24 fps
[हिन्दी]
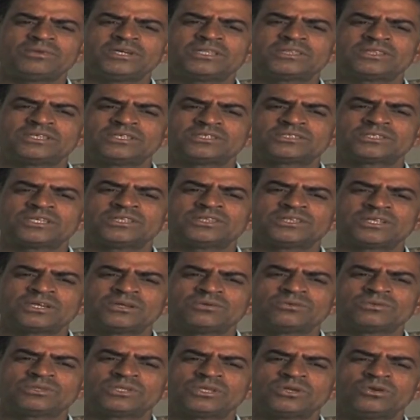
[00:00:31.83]
में इतने संतरे
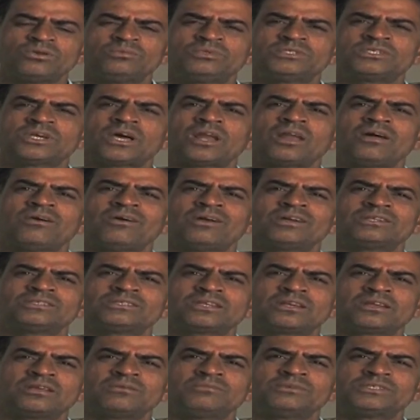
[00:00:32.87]
होते हुए भी झालावाड़
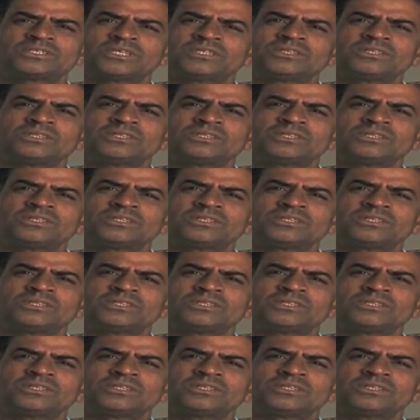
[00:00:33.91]
ज़िले में